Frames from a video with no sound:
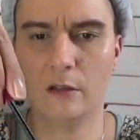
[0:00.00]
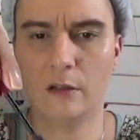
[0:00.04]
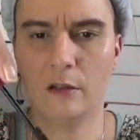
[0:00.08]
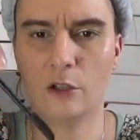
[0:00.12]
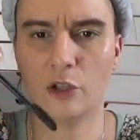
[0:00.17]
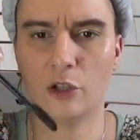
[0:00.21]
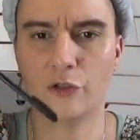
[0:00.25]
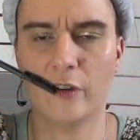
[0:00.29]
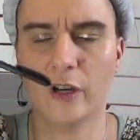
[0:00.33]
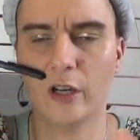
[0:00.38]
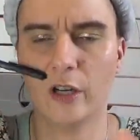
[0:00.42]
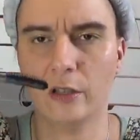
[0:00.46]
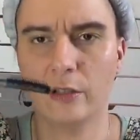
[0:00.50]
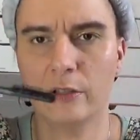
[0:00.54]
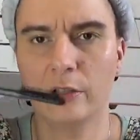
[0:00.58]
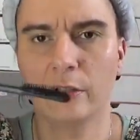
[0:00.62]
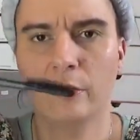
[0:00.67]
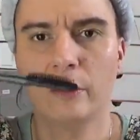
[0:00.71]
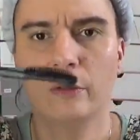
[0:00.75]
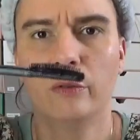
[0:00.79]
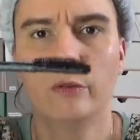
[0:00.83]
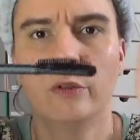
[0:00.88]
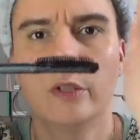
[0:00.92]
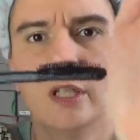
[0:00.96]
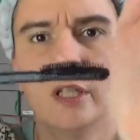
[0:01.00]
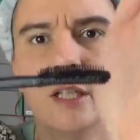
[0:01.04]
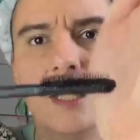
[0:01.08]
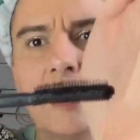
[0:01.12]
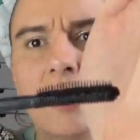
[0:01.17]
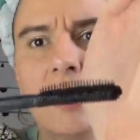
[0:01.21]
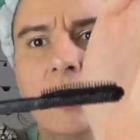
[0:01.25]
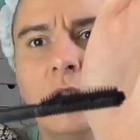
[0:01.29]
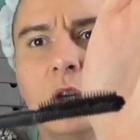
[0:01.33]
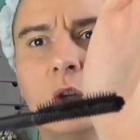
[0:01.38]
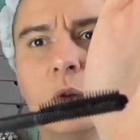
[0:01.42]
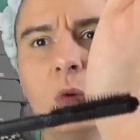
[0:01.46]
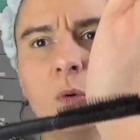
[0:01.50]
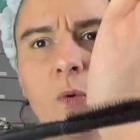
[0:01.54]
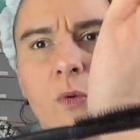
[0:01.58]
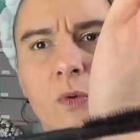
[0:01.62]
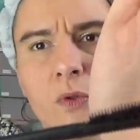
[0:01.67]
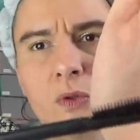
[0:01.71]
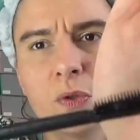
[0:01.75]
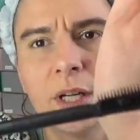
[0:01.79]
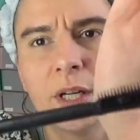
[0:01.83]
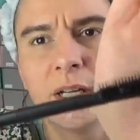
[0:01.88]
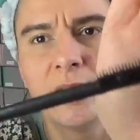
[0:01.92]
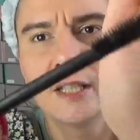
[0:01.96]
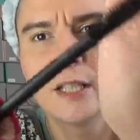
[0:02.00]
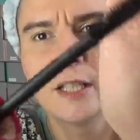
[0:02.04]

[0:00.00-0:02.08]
Schwarz natürlich. Und so ein